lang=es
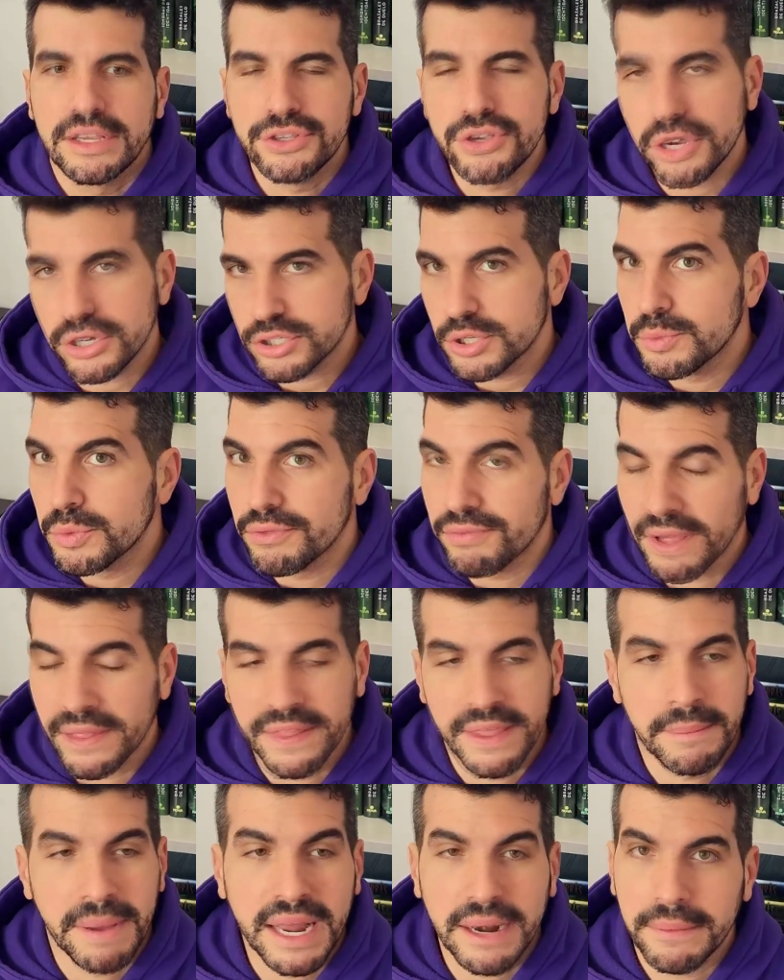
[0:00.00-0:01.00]
Yo que soy muy fan
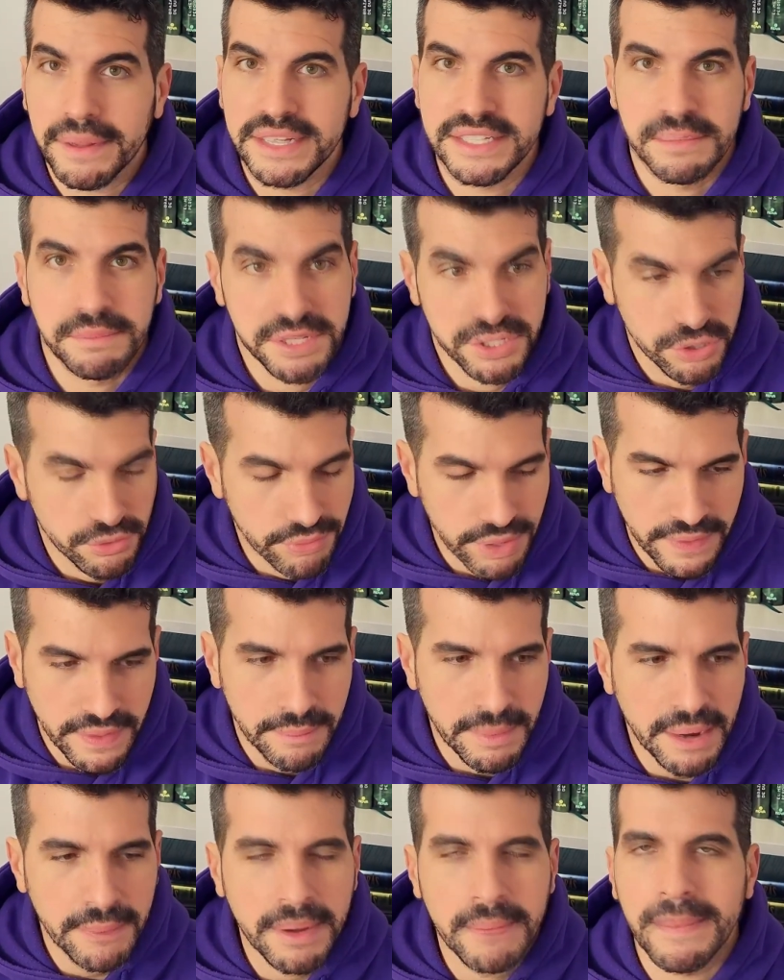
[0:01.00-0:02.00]
de Marvel, siempre he sido fan de
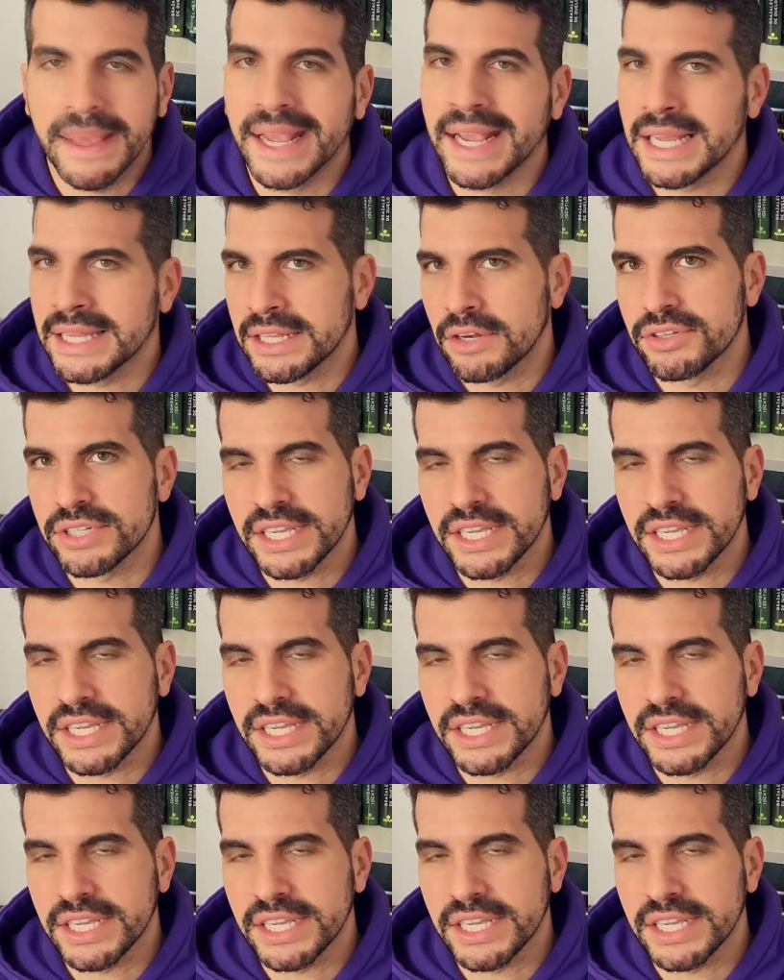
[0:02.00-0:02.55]
Marvel, me encantan los